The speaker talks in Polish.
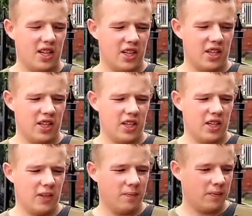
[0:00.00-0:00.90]

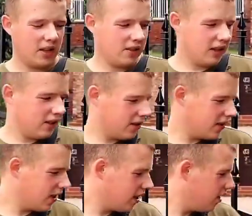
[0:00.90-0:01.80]
E, no a
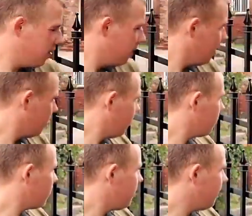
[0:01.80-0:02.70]
losy tego budynku
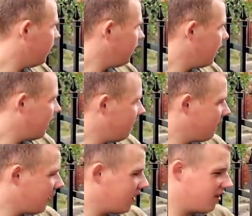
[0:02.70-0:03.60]
już po wojnie
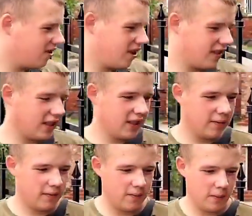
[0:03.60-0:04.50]

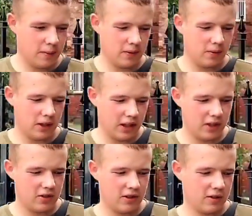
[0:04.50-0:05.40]
niestety po prostu
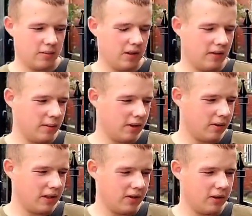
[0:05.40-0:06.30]
tragiczne są. Nie wiemy
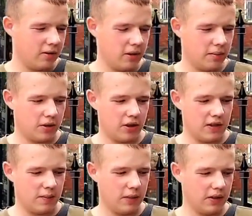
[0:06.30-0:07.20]
dokładnie co działo się po
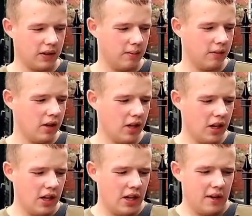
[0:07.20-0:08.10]
1945
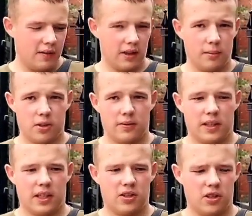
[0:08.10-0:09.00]
Wiadomo, że w
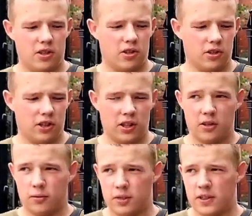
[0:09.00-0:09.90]
latach 60.
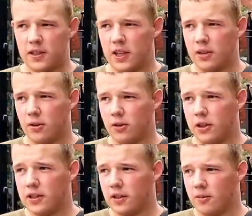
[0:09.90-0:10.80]
ówczesny
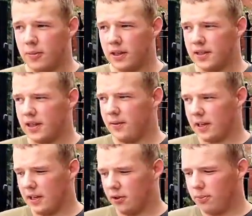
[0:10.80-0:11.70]
dyrektor liceum, pan
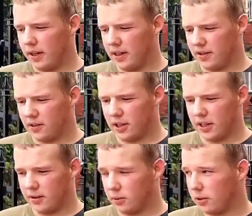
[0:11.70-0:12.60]
Stefan Galuba,
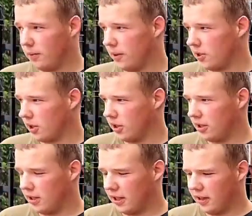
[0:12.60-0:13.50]
zorganizował tutaj
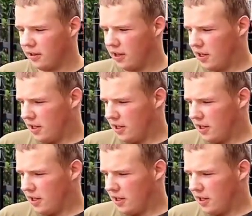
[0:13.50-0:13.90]
warsztaty dla,